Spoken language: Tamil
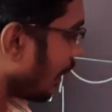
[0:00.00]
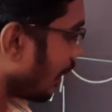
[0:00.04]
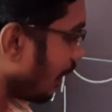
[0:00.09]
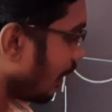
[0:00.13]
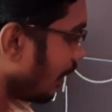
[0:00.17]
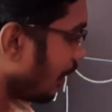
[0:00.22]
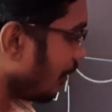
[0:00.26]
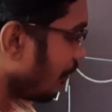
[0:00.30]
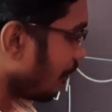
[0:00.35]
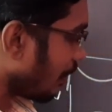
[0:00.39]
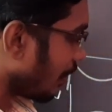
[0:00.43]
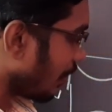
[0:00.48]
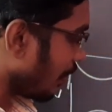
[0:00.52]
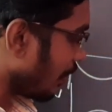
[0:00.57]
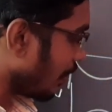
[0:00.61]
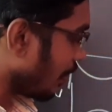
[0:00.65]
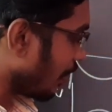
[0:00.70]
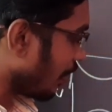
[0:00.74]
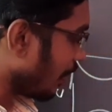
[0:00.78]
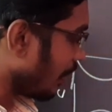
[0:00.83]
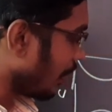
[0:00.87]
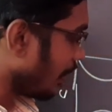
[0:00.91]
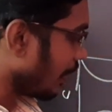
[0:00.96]
நெகட்டிவ்
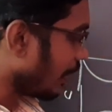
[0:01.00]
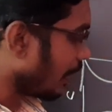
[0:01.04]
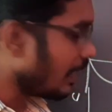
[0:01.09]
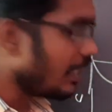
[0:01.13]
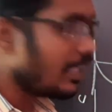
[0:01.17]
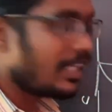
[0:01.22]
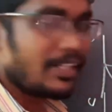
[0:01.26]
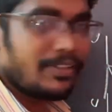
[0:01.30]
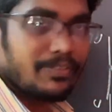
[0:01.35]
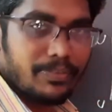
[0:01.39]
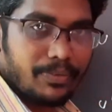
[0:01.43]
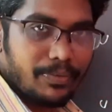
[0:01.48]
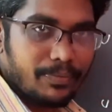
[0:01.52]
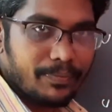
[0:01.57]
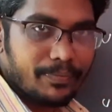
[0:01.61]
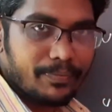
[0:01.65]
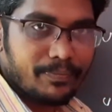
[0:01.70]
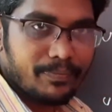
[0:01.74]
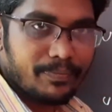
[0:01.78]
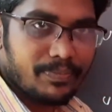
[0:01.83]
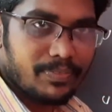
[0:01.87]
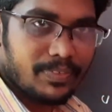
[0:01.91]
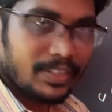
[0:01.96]
வர்றதுனால நெகட்டிவ் வரும்
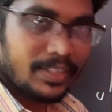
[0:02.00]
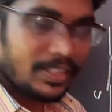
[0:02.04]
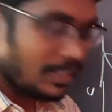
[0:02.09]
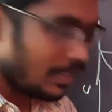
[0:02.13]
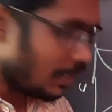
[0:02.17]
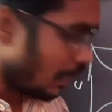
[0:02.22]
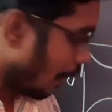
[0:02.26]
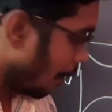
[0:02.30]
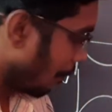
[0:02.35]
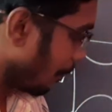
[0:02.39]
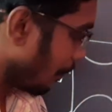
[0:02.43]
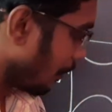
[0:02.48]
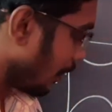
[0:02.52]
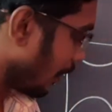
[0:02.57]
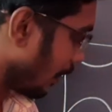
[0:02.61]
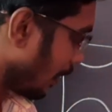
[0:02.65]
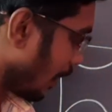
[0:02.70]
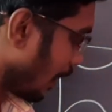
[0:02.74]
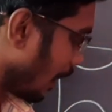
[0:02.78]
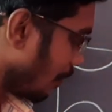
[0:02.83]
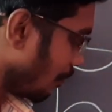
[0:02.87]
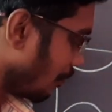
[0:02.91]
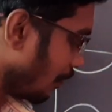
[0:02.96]
அப்போ த
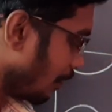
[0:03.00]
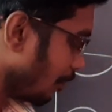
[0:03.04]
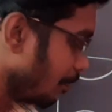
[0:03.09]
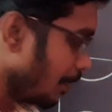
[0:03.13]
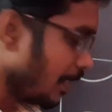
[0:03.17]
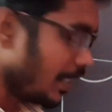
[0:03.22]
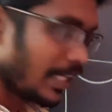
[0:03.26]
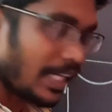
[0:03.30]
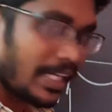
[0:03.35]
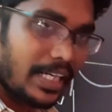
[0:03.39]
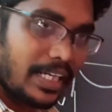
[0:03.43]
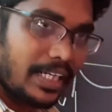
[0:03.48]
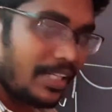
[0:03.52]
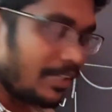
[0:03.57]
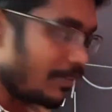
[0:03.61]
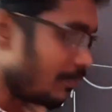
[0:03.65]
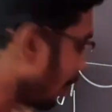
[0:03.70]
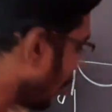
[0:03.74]
கிராஃப் வில் பி நெகட்டிவ்